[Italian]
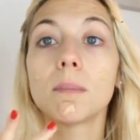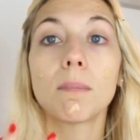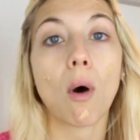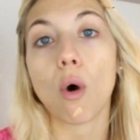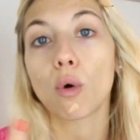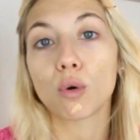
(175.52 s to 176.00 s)

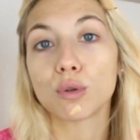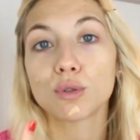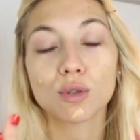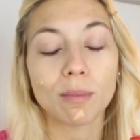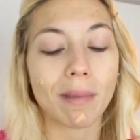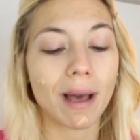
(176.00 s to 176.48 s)
poco,
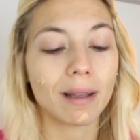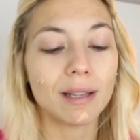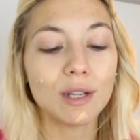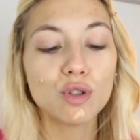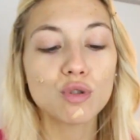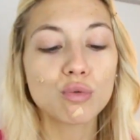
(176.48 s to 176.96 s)
insomma,
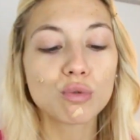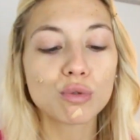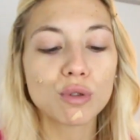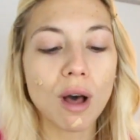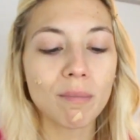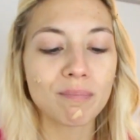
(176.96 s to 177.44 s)
il
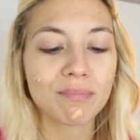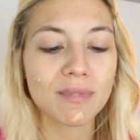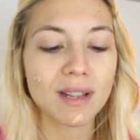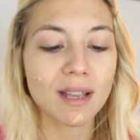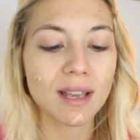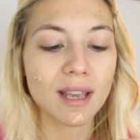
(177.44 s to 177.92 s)
giusto
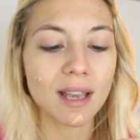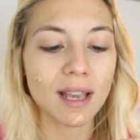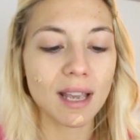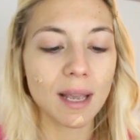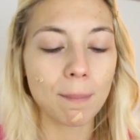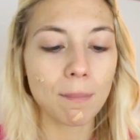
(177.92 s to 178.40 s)

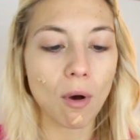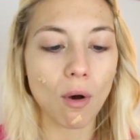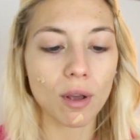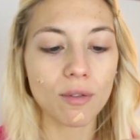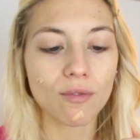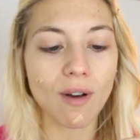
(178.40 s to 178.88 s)
e
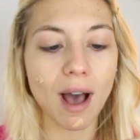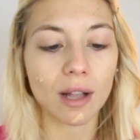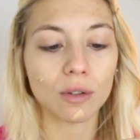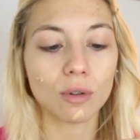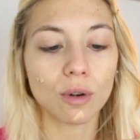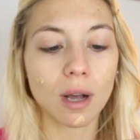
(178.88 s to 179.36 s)
poi
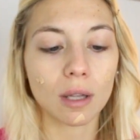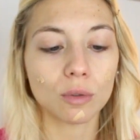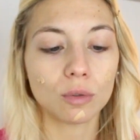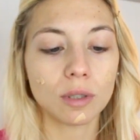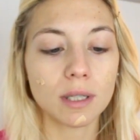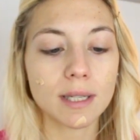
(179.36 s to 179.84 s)
vado ad
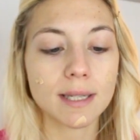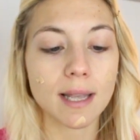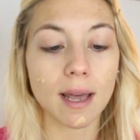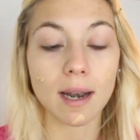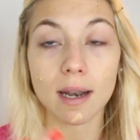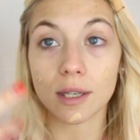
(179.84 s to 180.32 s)

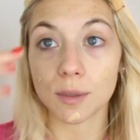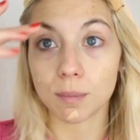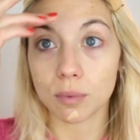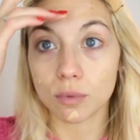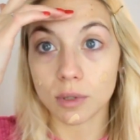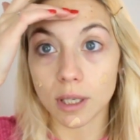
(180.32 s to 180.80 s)
utilizzare la
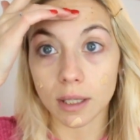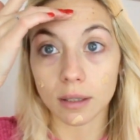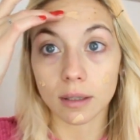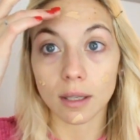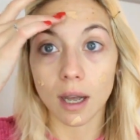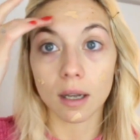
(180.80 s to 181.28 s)

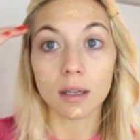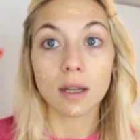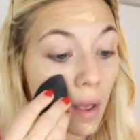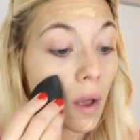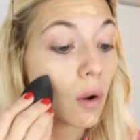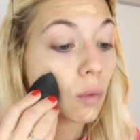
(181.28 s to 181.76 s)
spugnetta.
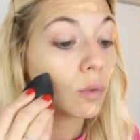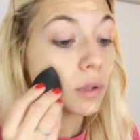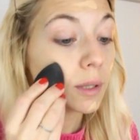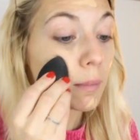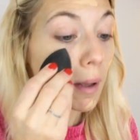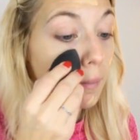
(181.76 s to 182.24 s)

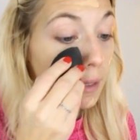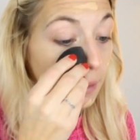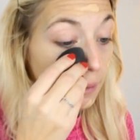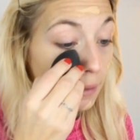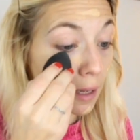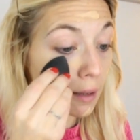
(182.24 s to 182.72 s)

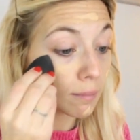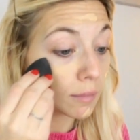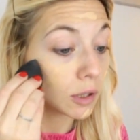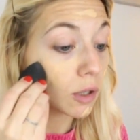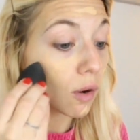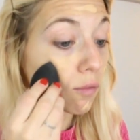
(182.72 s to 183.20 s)
Ultimamente
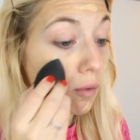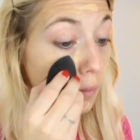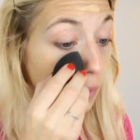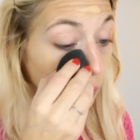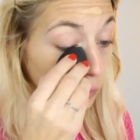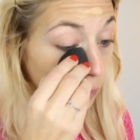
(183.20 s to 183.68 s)
mi trovo
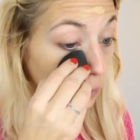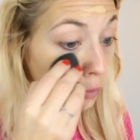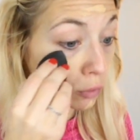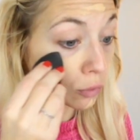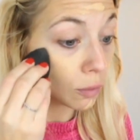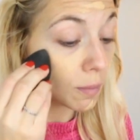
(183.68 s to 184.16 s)
molto molto